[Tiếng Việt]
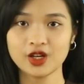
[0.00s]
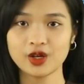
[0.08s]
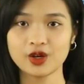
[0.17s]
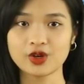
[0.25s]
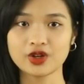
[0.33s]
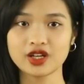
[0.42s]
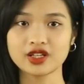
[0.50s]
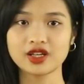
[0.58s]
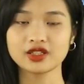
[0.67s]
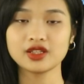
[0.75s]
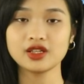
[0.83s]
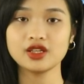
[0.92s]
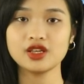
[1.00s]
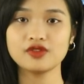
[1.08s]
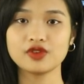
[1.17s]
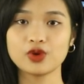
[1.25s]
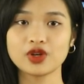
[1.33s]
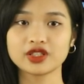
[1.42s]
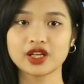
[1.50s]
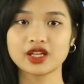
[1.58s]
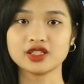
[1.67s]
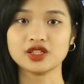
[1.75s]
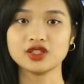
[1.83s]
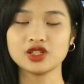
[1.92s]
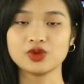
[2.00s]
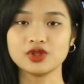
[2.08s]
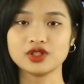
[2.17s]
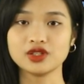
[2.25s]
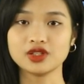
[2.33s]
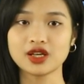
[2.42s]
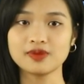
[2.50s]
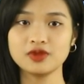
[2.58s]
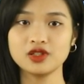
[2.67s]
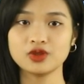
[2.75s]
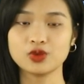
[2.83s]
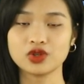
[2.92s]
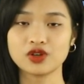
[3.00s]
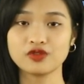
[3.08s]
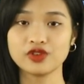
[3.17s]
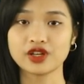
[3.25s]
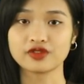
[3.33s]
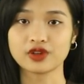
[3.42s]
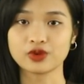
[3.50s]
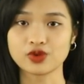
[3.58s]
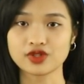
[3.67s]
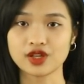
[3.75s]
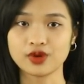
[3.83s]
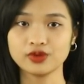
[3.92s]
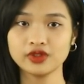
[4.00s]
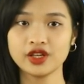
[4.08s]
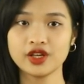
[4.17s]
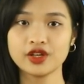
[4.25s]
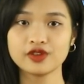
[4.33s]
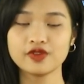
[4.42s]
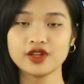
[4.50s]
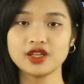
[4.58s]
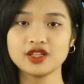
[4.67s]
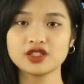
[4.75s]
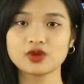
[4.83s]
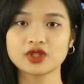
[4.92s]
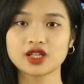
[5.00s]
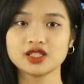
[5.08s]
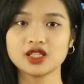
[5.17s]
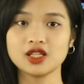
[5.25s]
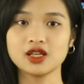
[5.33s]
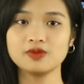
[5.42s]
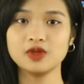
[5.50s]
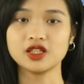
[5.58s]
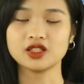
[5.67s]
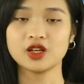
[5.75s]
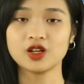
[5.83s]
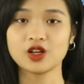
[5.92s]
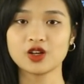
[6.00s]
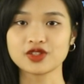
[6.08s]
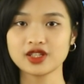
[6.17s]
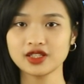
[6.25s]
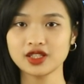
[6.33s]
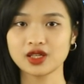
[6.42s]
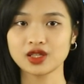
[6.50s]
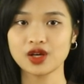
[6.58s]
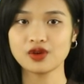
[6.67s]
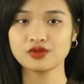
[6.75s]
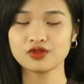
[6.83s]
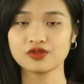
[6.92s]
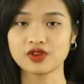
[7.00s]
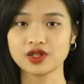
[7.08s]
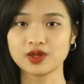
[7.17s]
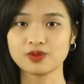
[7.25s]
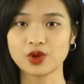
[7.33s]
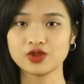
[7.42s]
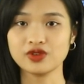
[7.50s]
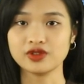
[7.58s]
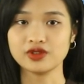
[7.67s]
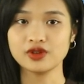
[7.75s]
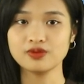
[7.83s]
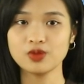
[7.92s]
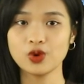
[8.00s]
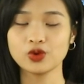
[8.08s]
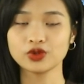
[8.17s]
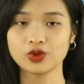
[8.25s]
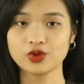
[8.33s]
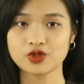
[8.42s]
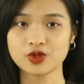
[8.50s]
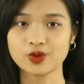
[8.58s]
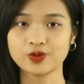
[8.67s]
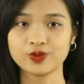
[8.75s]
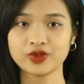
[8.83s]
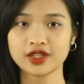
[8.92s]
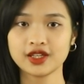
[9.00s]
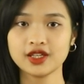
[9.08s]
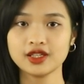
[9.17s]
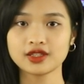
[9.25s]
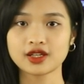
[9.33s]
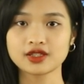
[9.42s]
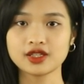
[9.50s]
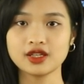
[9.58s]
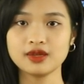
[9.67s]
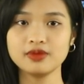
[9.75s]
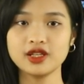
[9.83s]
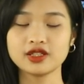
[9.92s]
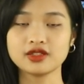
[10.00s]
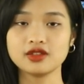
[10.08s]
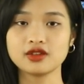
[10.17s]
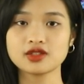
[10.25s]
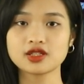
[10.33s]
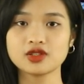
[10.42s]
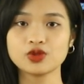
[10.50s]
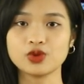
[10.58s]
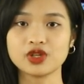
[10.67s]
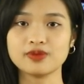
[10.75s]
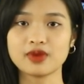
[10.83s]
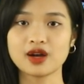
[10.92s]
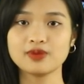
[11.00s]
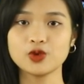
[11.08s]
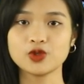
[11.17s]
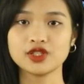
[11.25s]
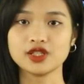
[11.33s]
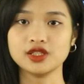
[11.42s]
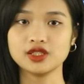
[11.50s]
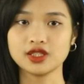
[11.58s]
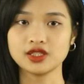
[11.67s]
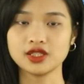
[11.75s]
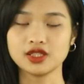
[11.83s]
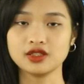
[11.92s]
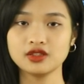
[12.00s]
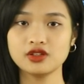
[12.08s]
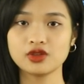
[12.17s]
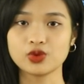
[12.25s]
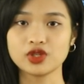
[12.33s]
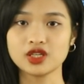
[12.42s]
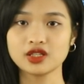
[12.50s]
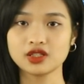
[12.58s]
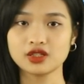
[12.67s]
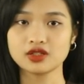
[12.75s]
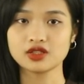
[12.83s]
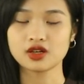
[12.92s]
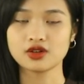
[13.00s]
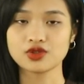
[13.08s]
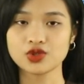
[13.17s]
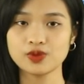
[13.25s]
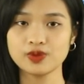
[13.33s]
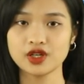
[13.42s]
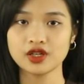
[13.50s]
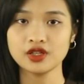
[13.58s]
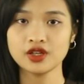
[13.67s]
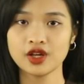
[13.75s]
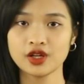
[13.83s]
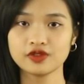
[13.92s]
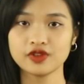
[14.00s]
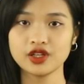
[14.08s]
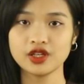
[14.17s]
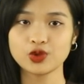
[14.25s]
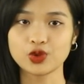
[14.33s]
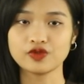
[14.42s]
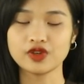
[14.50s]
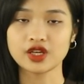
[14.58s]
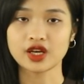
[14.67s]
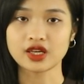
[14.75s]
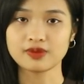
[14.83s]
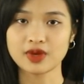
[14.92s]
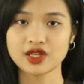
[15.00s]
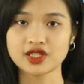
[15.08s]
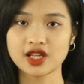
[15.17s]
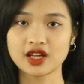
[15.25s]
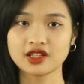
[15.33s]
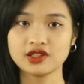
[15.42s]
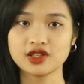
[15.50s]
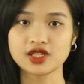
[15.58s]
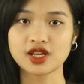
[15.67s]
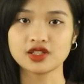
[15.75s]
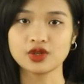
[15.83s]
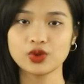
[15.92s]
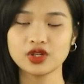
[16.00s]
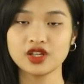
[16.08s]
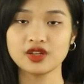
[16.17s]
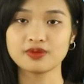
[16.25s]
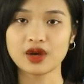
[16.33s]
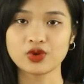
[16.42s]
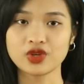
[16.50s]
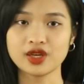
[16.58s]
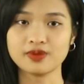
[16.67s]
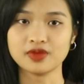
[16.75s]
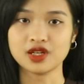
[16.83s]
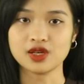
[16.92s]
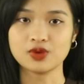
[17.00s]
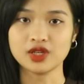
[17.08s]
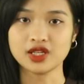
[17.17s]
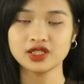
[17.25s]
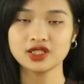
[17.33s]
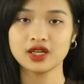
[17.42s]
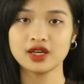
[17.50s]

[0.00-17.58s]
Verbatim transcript: Họ có khả năng thích nghi với hoàn cảnh, chịu đựng những áp lực của công việc và cuộc sống. Vậy nên trong tháng 9 âm lịch, họ rất thành công và được mọi người ngưỡng mộ, tôn sùng. Tháng 9 âm lịch, những gia chủ kỳ mão 1999 được quý nhân tương trợ giúp đỡ, vậy nên quý vị hãy mạnh dạn đưa ra những quyết định mạo hiểm, liều lĩnh.